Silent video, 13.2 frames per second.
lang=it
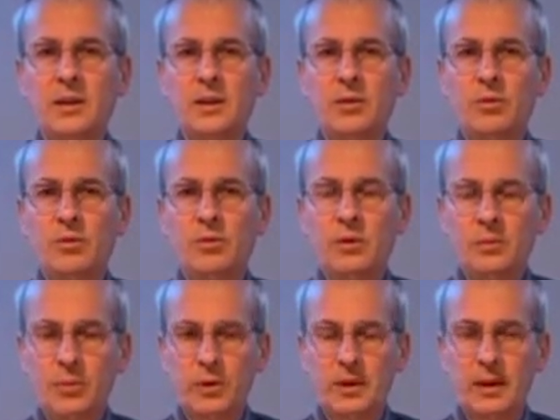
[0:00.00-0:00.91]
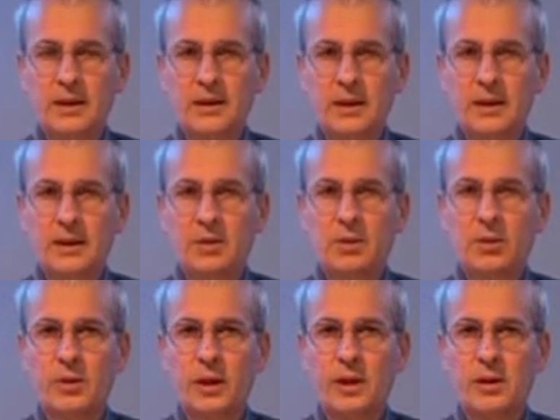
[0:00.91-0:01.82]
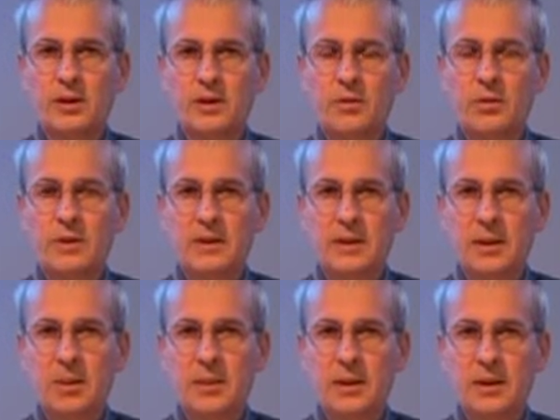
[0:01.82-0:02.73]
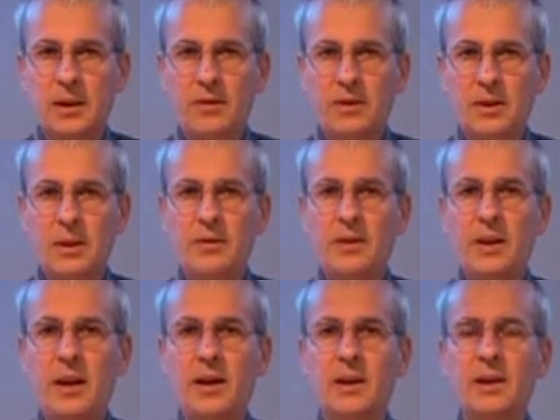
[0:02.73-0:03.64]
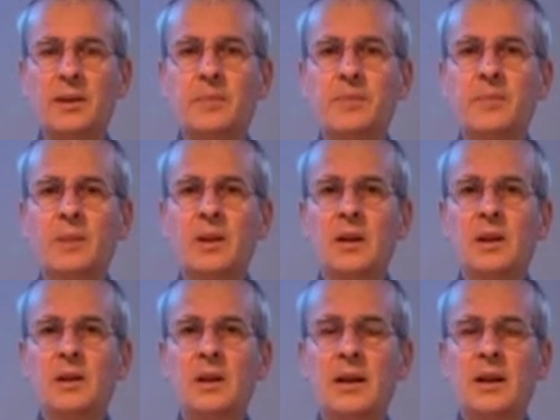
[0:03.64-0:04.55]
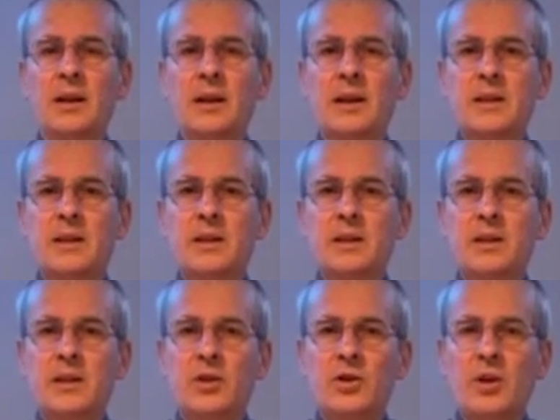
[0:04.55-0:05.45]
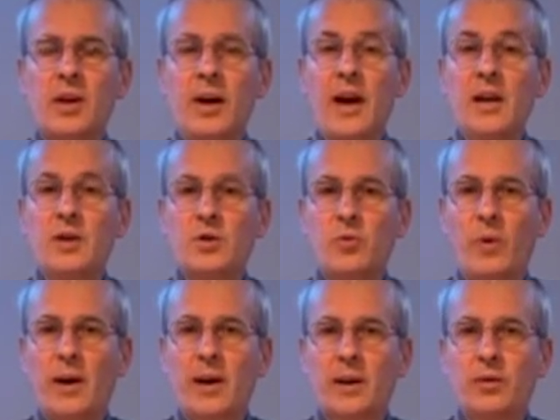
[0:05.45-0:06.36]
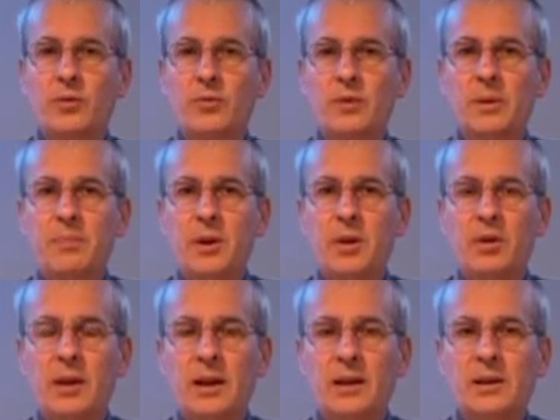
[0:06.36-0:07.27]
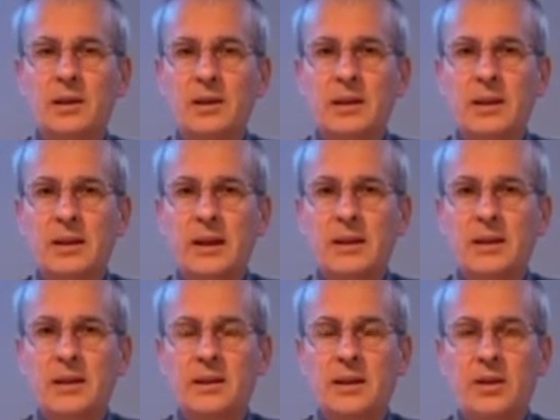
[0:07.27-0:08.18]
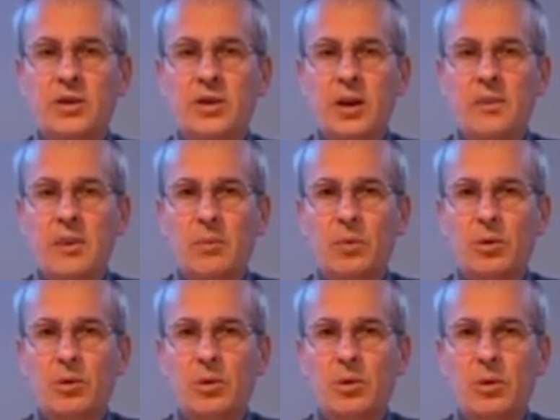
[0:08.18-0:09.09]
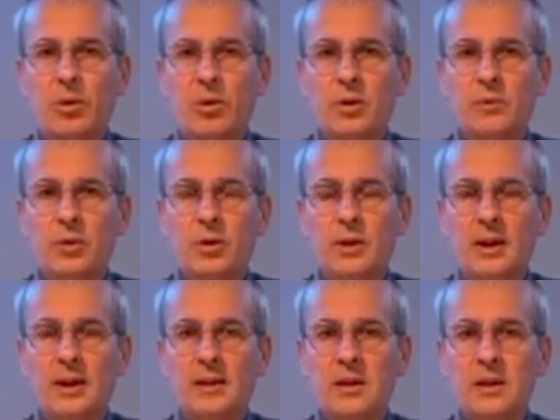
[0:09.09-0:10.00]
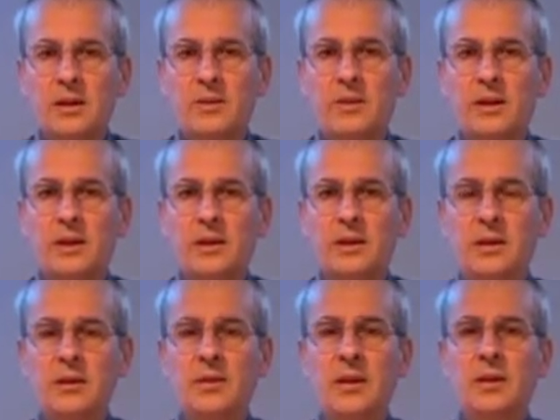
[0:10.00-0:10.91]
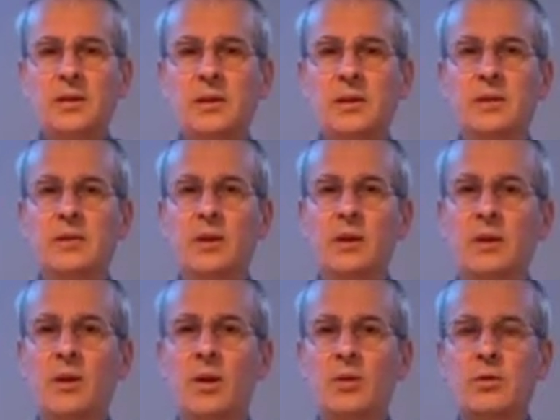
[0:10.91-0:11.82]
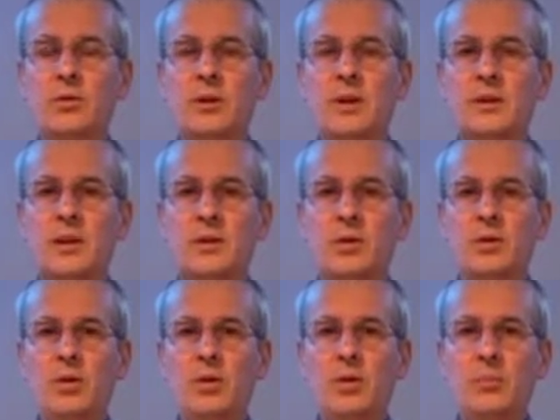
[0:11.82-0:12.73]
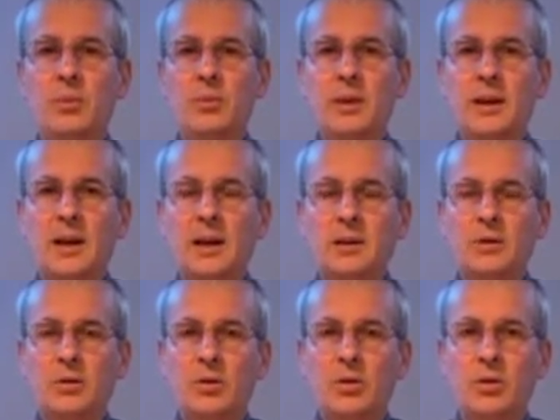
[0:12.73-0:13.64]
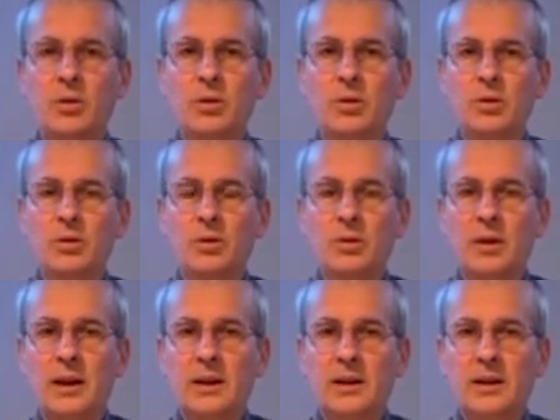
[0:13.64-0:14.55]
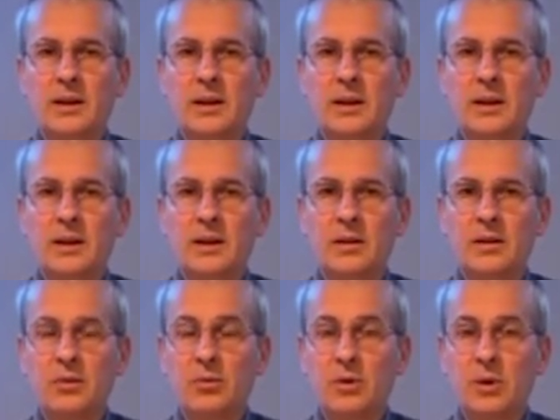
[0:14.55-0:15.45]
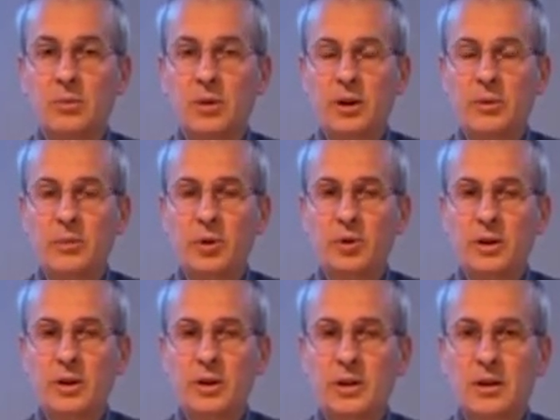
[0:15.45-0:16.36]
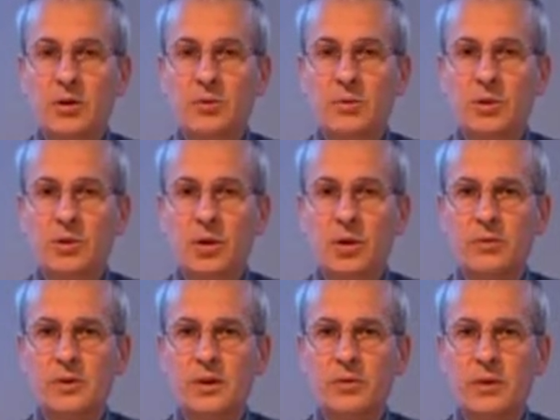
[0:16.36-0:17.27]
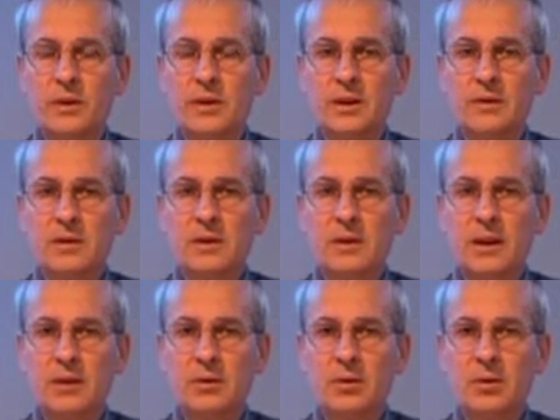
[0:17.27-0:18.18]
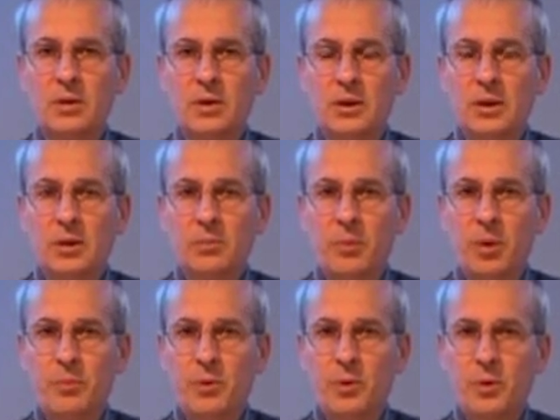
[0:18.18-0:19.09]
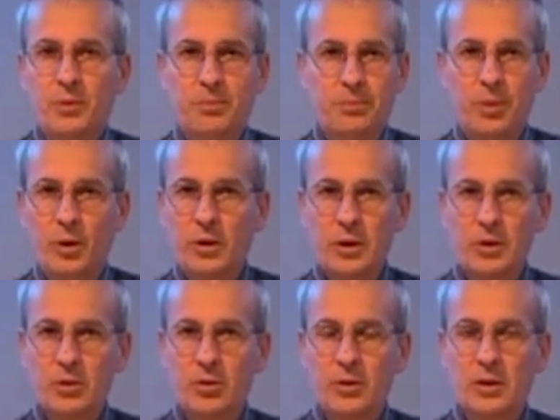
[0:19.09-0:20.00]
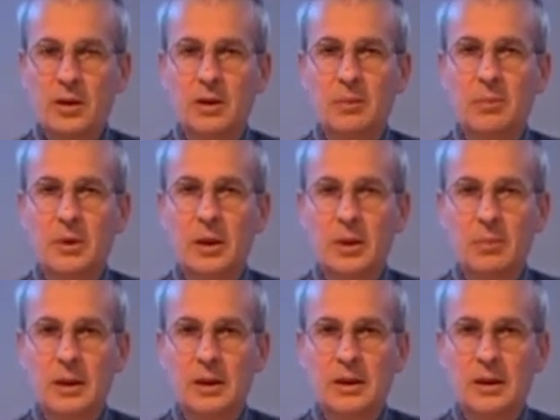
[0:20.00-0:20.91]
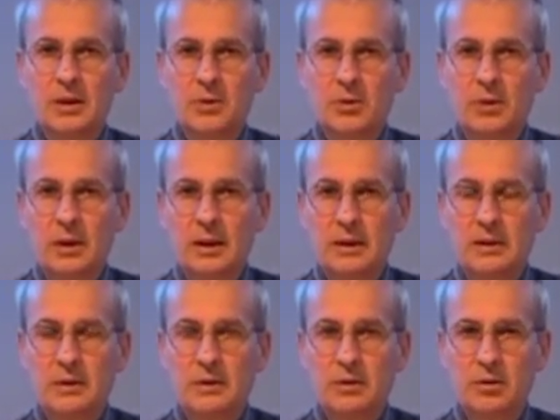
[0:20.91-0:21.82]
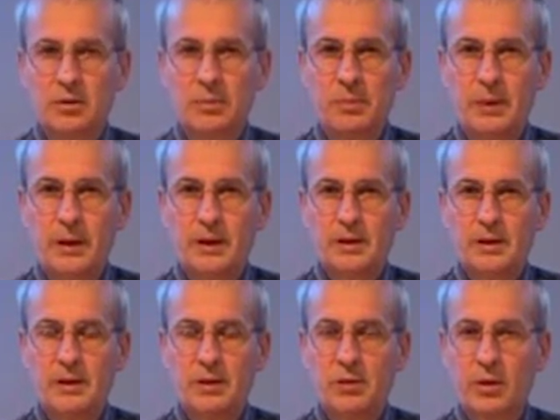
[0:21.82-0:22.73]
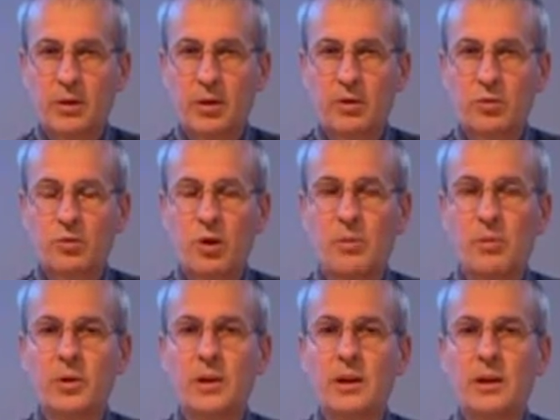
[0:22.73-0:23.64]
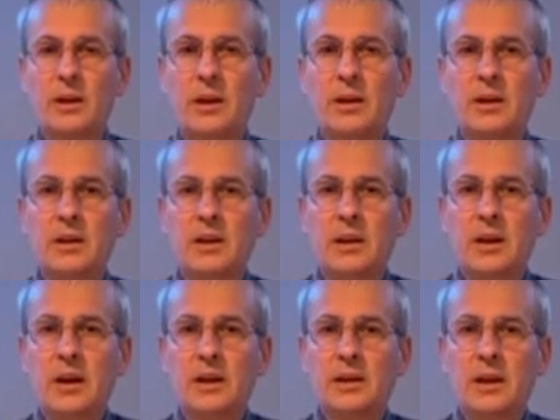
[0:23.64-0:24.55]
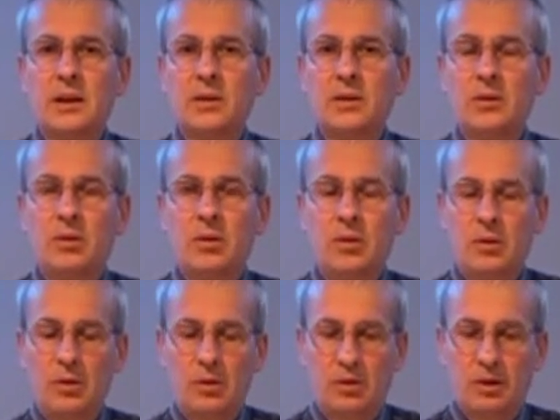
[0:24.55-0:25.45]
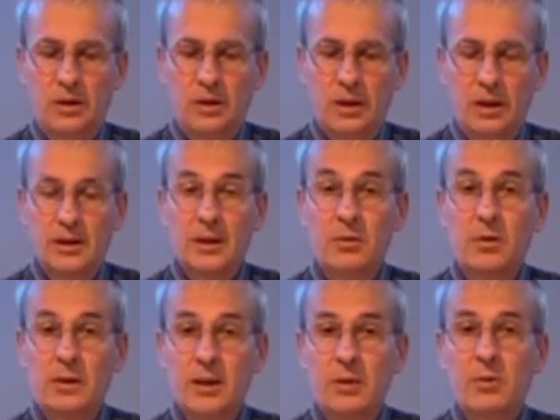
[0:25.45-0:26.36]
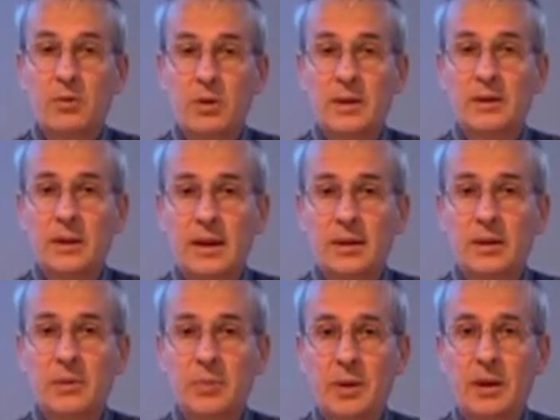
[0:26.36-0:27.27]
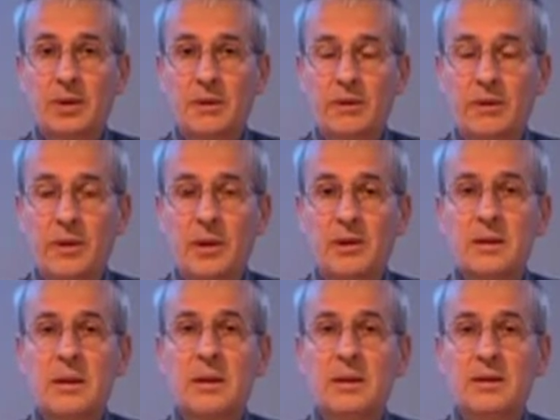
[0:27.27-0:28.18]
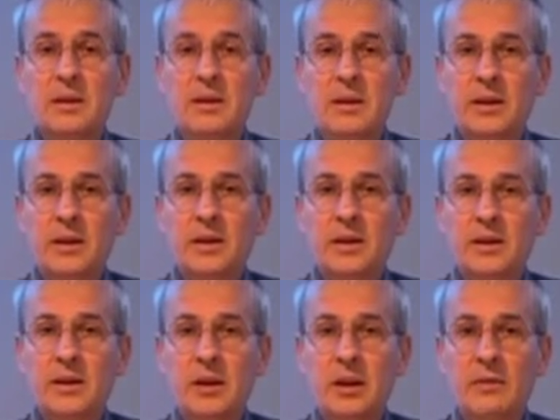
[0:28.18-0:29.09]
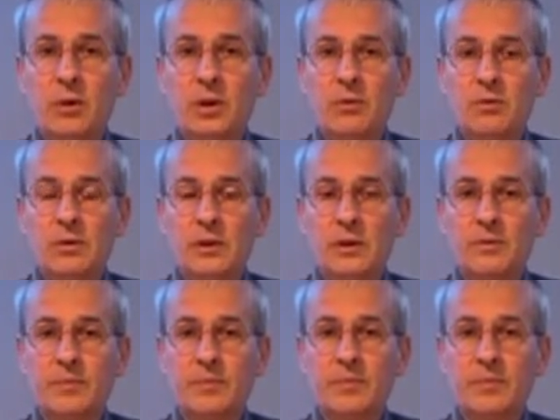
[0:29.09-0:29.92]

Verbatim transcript: un importante editore, lui si chiama Davide Livieri, della casa editrice El Squero, una piccola eh, casa editrice ma molto importante, significativa, vi ricordo che è stato pubblicato eh, anche eh, l'ultimo libro di Italo Sbrogiò, da noi intervistato proprio pochi giorni prima della sua eh, scomparsa. Lo ricordo un uomo che ha dato, ha dato il sangue sulle strade per la difesa dei diritti dei lavoratori.